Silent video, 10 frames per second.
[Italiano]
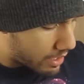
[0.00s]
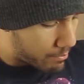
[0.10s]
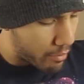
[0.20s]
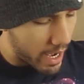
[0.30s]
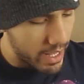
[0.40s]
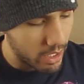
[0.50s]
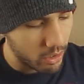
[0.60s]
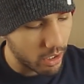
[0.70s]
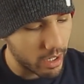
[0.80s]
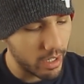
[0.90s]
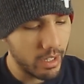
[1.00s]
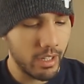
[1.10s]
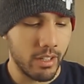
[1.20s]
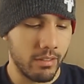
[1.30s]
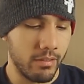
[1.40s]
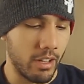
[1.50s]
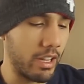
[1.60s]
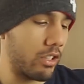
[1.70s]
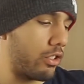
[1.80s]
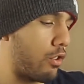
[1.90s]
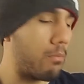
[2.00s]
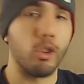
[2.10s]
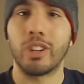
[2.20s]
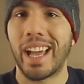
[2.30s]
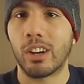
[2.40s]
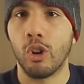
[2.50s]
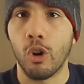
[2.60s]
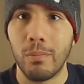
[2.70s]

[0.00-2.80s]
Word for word: del Predator. Adesso devo montarlo